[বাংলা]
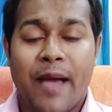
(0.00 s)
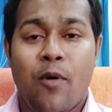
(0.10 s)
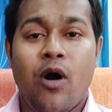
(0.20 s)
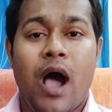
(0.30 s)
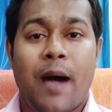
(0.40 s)

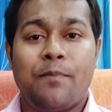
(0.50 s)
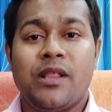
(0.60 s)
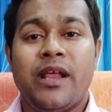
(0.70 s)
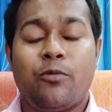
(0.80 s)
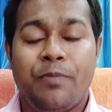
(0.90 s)
এবং
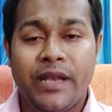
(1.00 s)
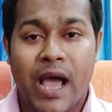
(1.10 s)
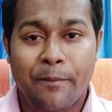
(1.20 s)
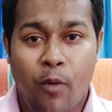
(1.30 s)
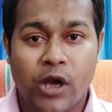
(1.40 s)
আপনাদের
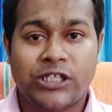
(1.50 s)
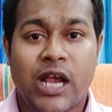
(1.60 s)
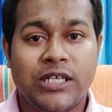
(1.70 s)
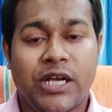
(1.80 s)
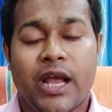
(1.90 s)
বিনা
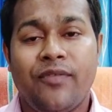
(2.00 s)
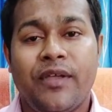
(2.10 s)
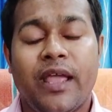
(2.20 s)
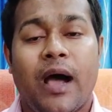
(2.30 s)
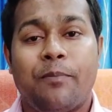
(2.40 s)
পয়সায় সেখান
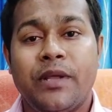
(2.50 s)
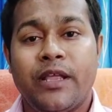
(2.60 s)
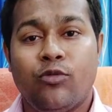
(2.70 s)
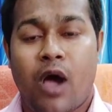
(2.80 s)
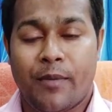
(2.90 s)
থেকে আপনি
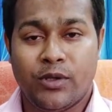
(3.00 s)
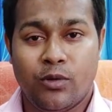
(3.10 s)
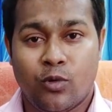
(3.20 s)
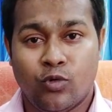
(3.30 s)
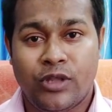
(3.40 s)
কিন্তু
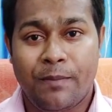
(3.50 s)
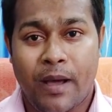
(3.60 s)
আবেদন করতে